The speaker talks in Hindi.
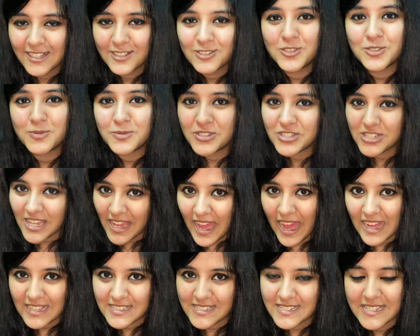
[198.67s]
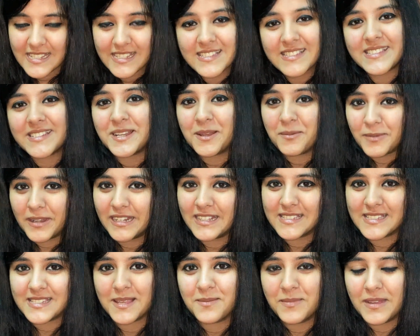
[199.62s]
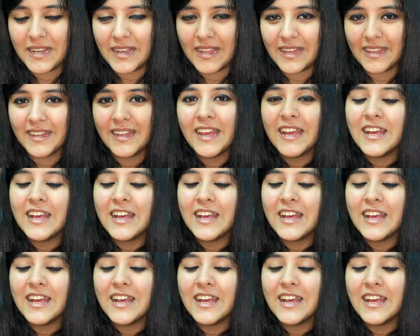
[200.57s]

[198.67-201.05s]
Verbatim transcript: जो मुझे आज की इस रेमेडी से मिला है